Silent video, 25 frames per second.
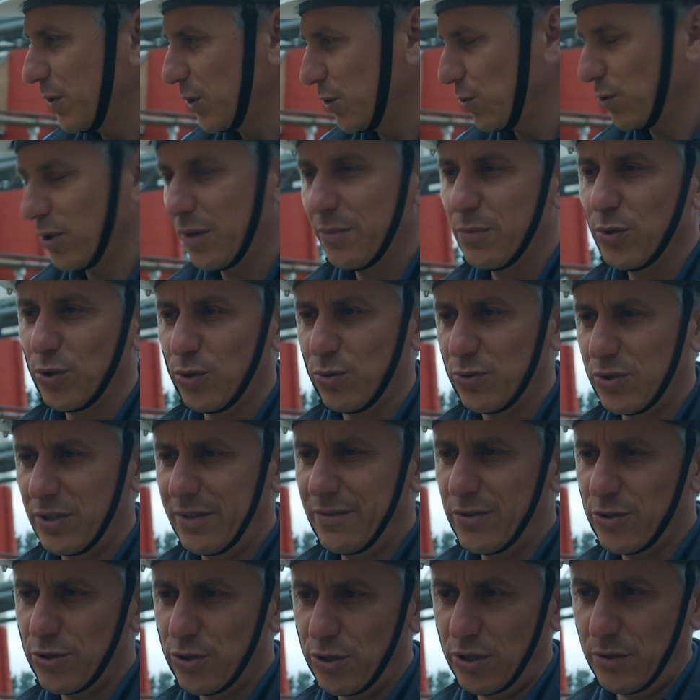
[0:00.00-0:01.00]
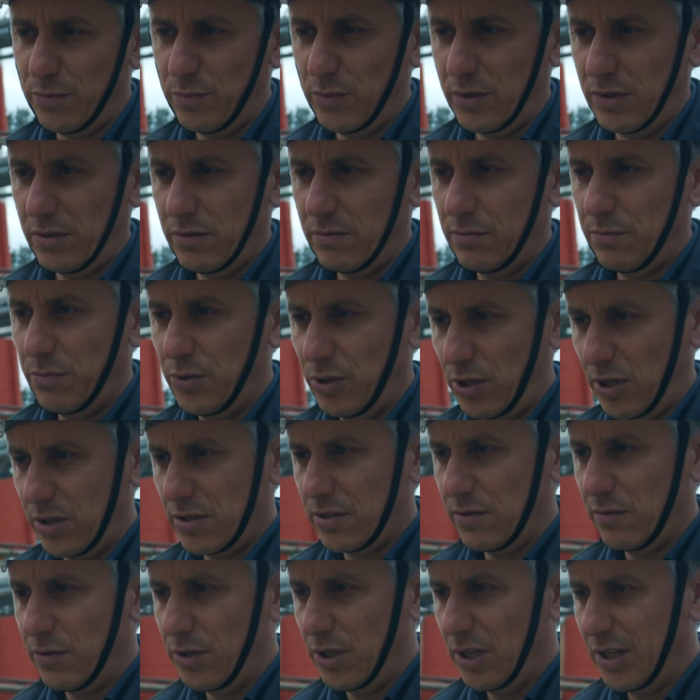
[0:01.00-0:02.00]
эту работу завершить
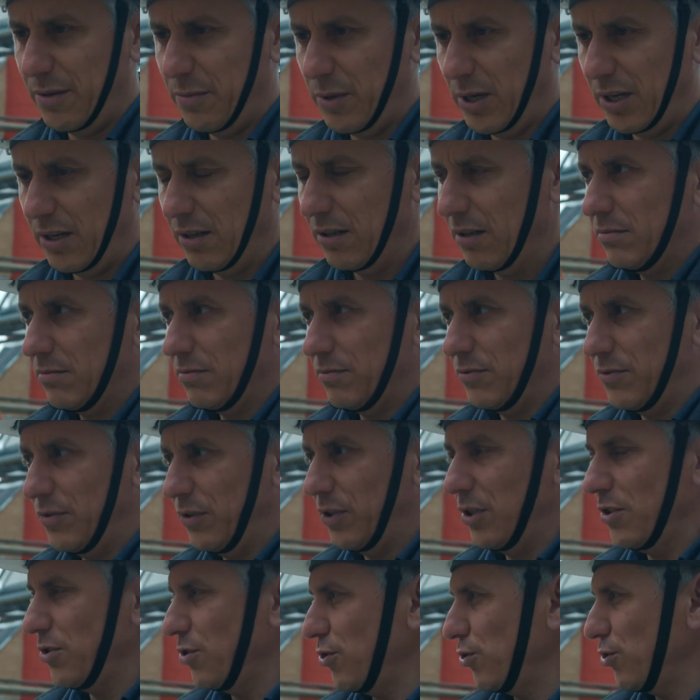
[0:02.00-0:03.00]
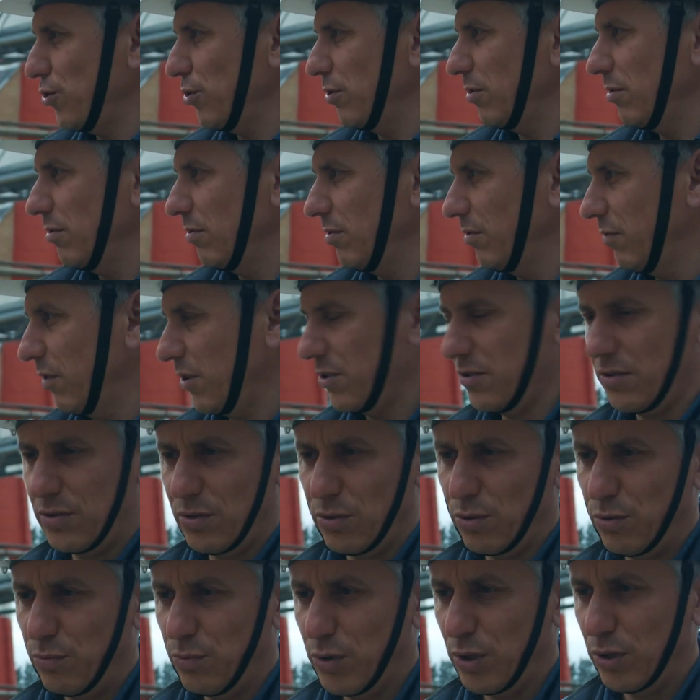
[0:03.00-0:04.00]
19 декабря
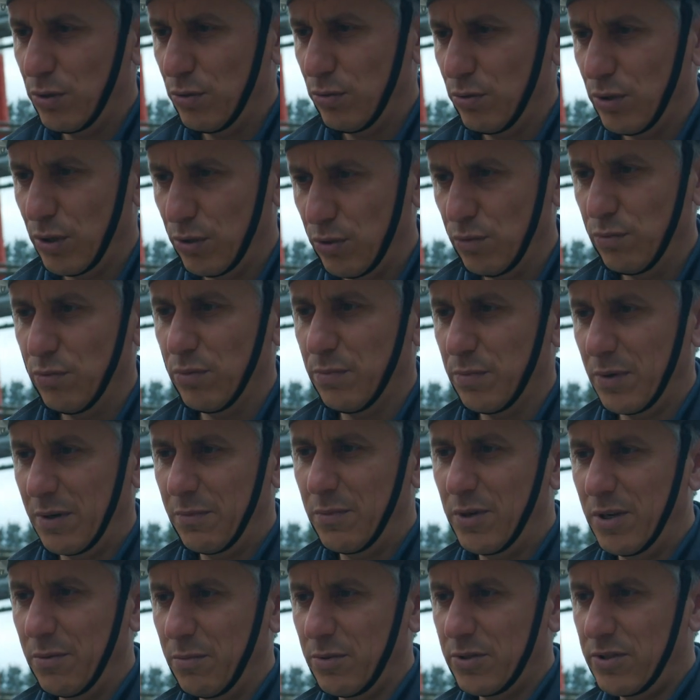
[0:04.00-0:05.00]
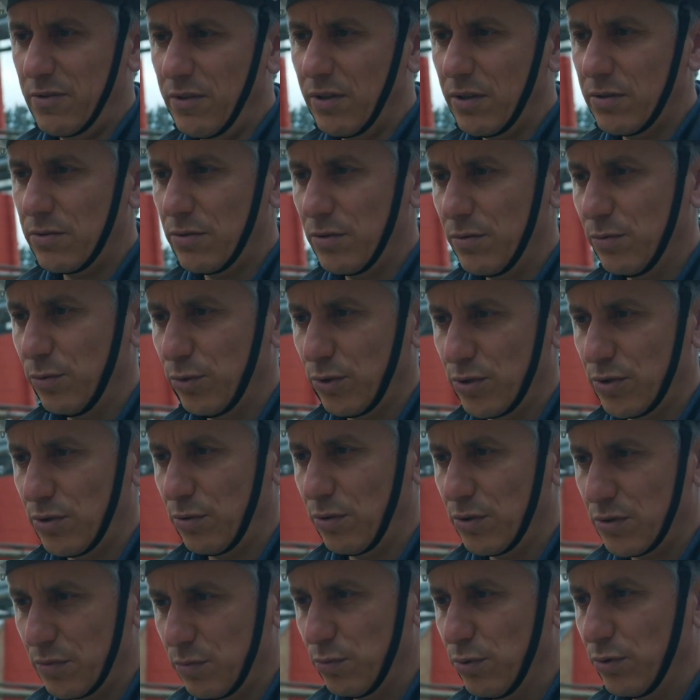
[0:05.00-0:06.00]
2022 году, я думаю, проблема светостимульности у
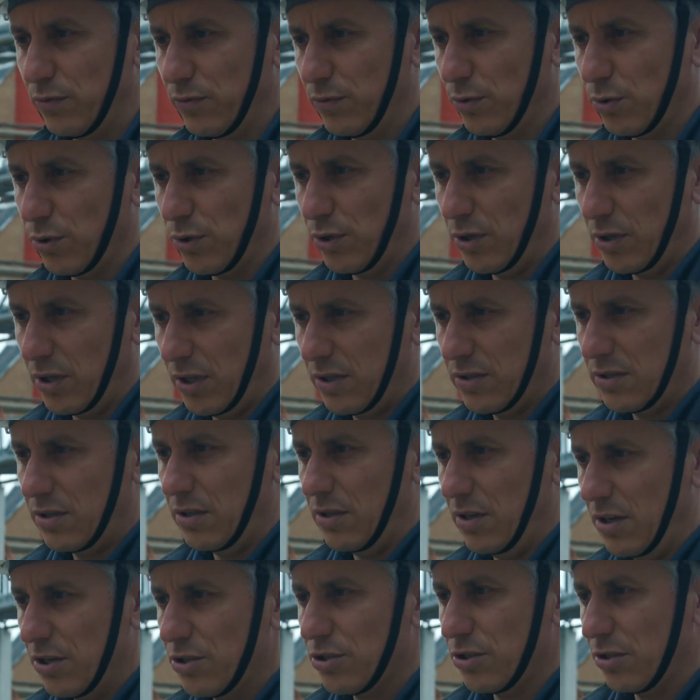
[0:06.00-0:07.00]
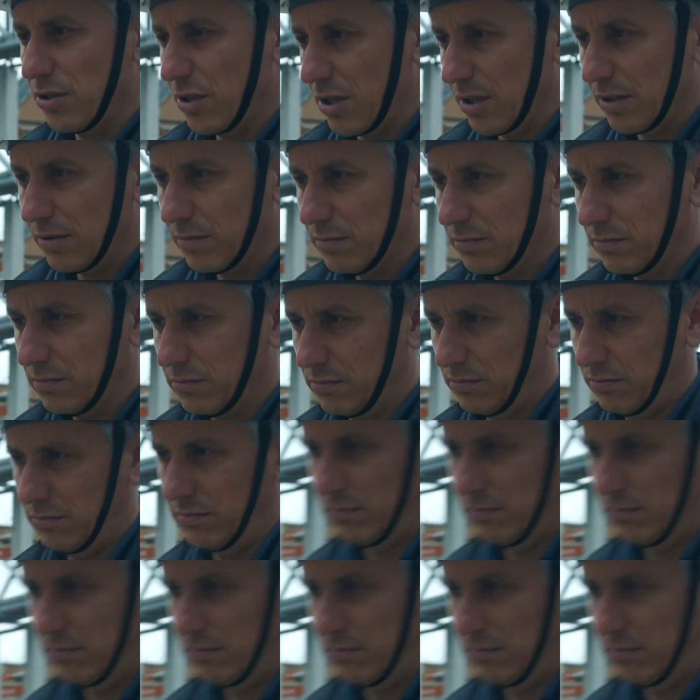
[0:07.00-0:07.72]
нас будет в кордикански решена. А